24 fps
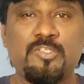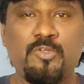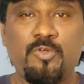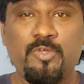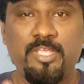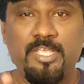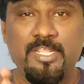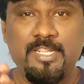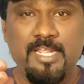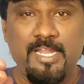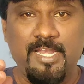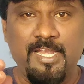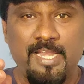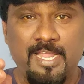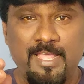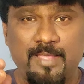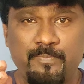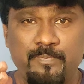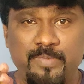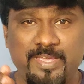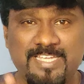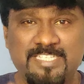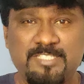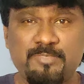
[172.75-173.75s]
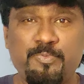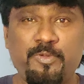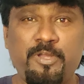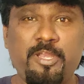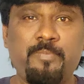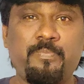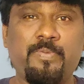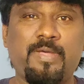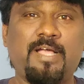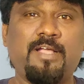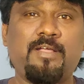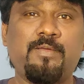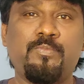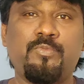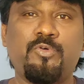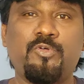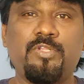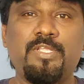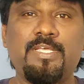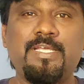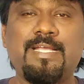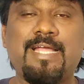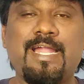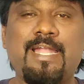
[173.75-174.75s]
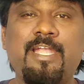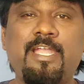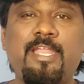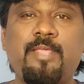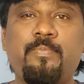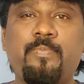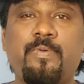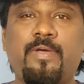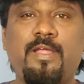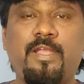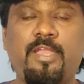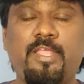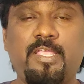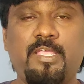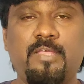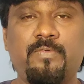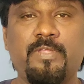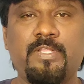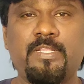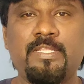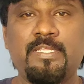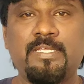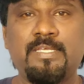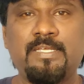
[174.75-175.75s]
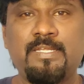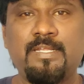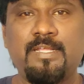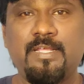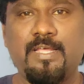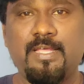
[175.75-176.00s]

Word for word: ஸோ இதெல்லாம் பேஸ் பண்ணி பார்க்கும்போது கண்டிப்பா நீங்க வந்து